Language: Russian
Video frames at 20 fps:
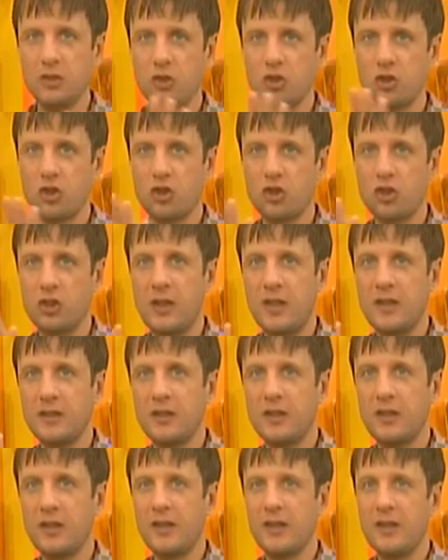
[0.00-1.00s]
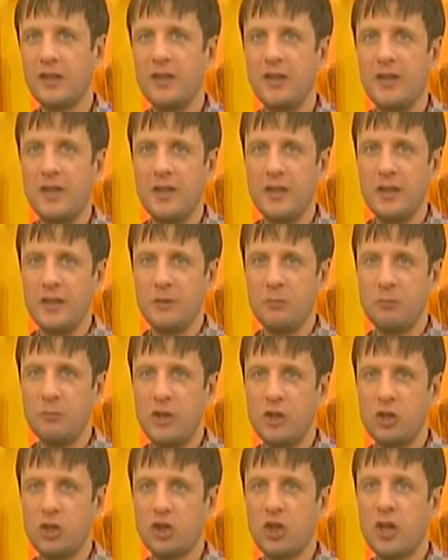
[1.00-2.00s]
шла такая
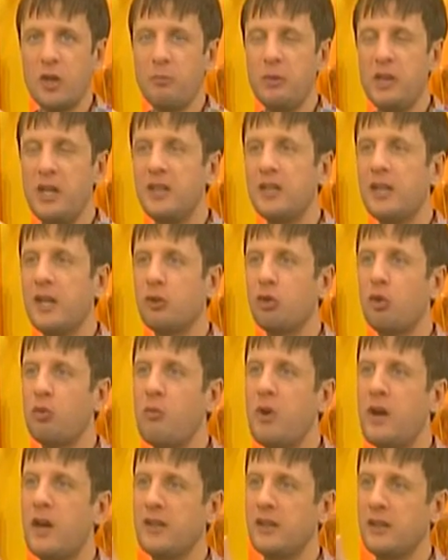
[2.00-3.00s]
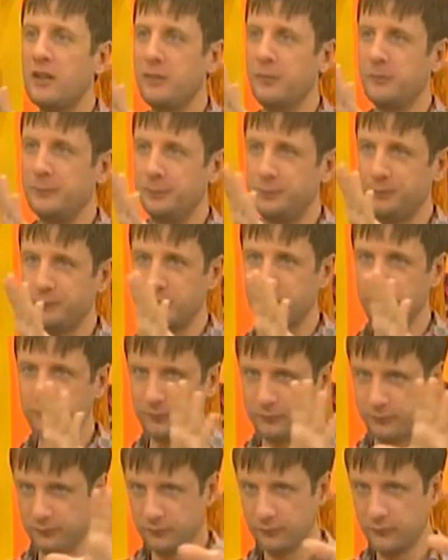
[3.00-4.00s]
большая пелена тумана –
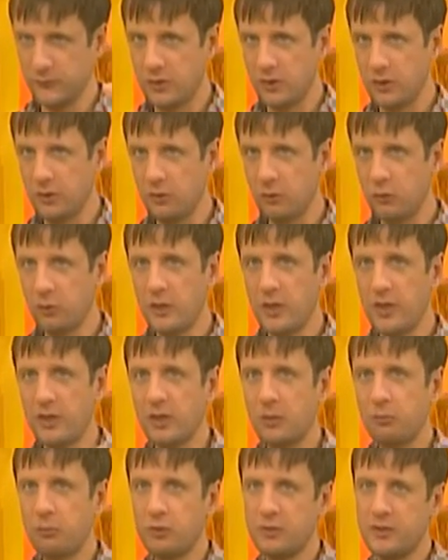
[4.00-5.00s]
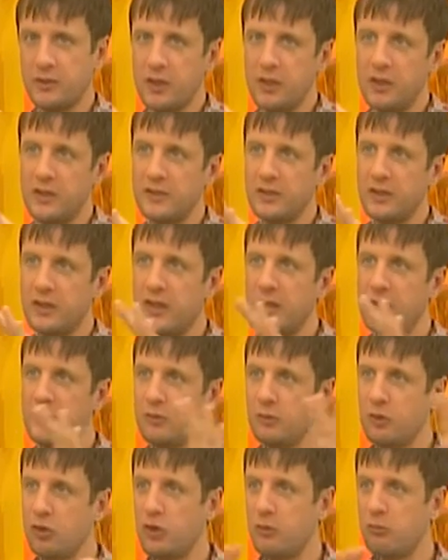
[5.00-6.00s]
над рекой, она просто угу.
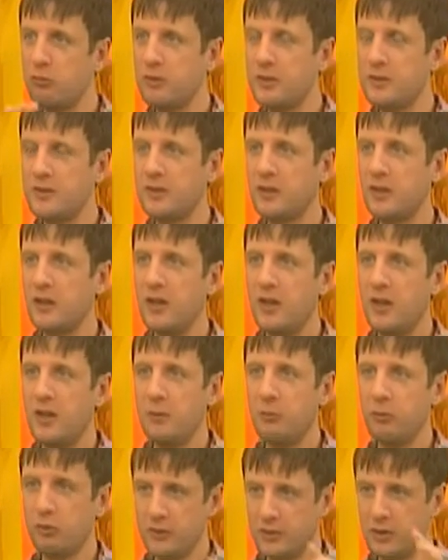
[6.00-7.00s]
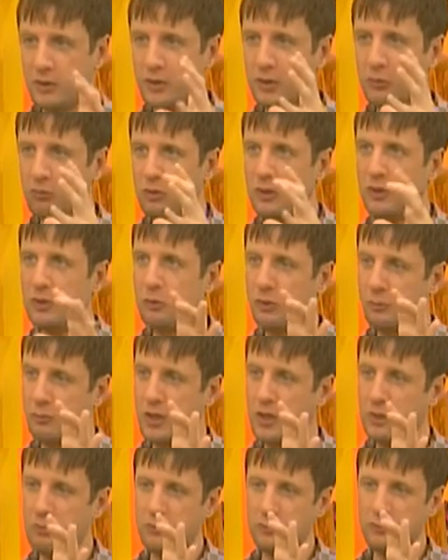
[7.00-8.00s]
неслась очень быстро. Просто это было вот
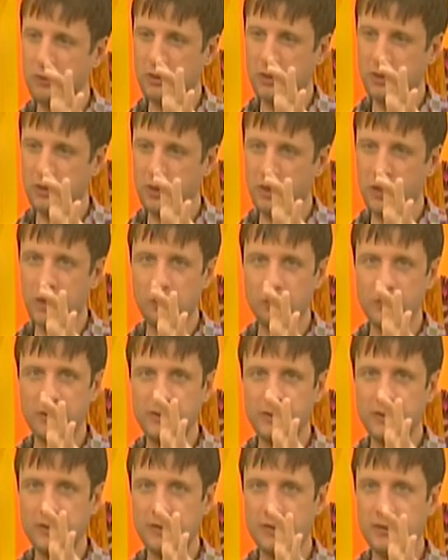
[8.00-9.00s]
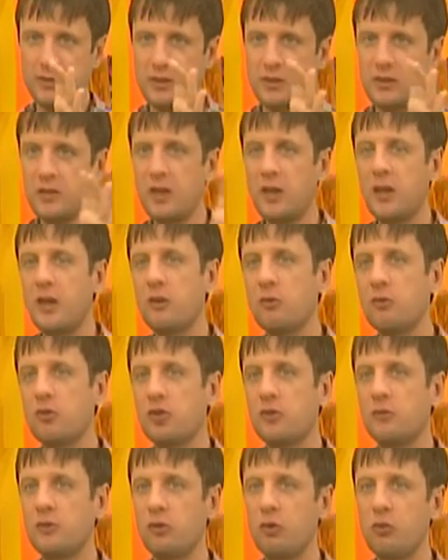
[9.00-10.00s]
прямо вот такая вот стена
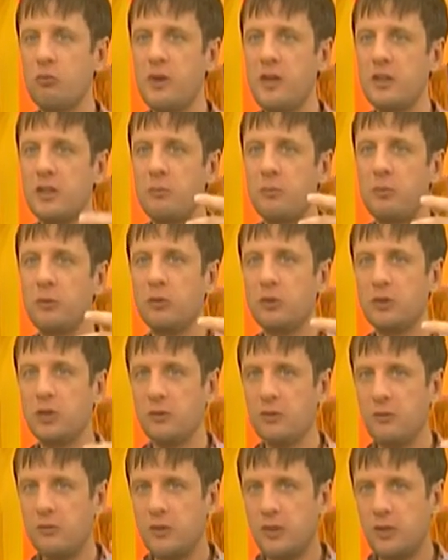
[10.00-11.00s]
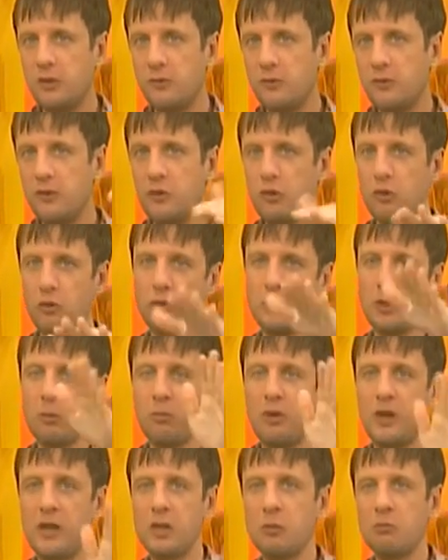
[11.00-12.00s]
хорошего тумана плотного, в, не, в нее
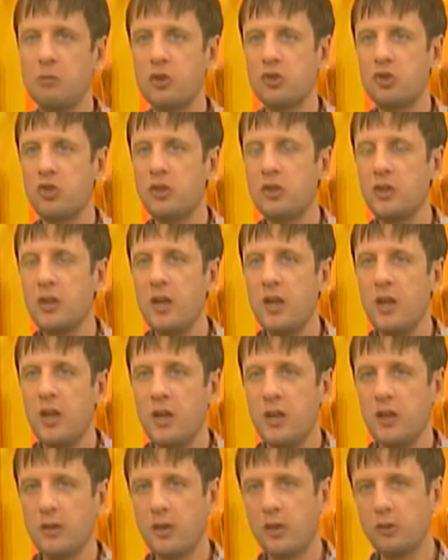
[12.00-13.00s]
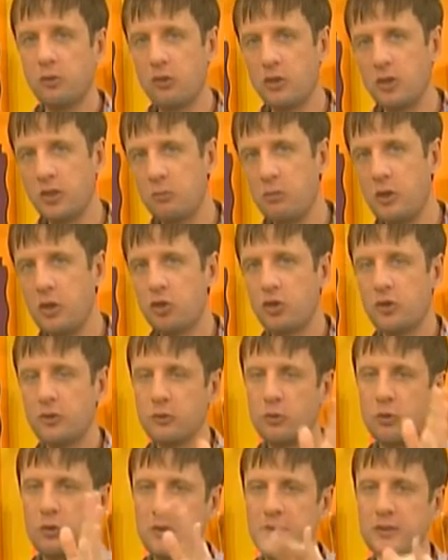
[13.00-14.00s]
утопали машины, которые на большой
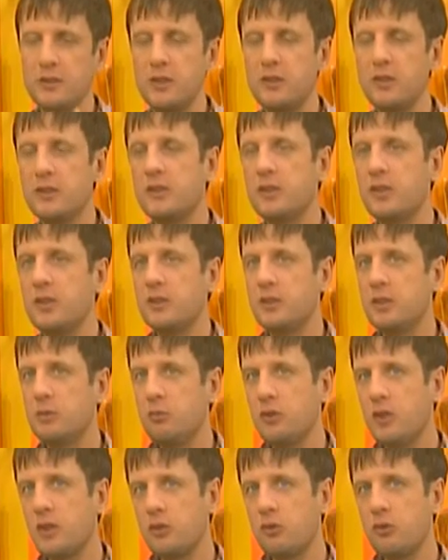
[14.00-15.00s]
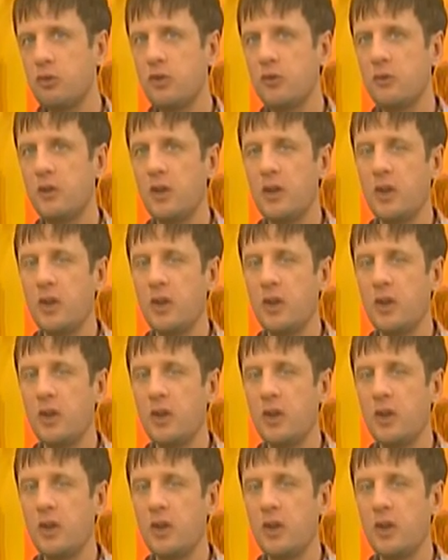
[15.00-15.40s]
скорости неслись. И мне это очень